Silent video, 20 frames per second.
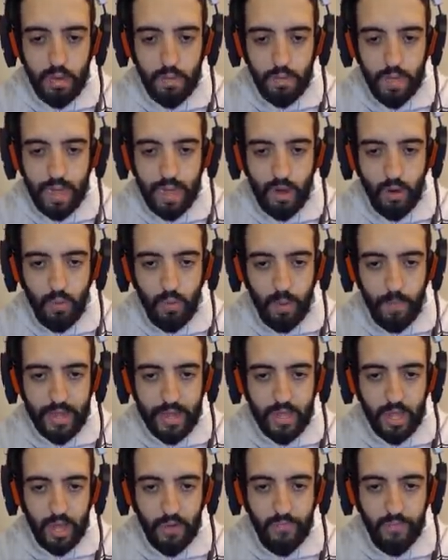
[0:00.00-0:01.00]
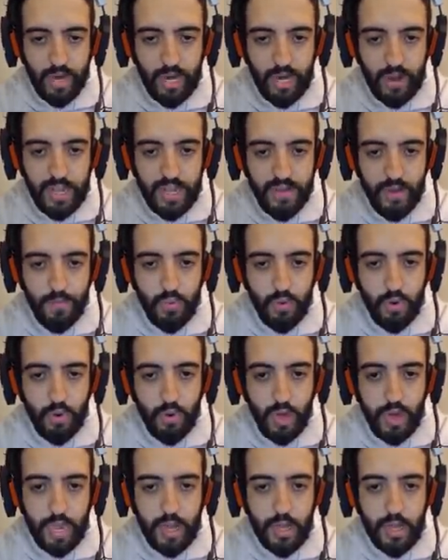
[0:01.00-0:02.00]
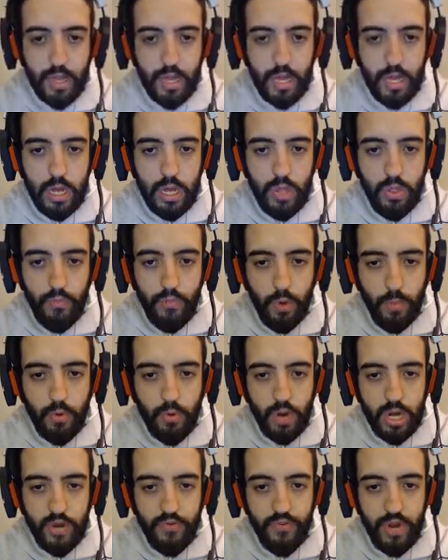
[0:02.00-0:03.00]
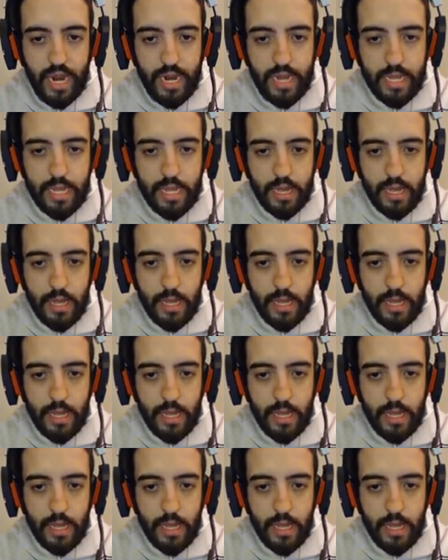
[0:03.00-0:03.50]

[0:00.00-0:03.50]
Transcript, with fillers: Arruma, Patof. Acho que essa vai pro gol, hein? Se for pro gol, a gente finaliza.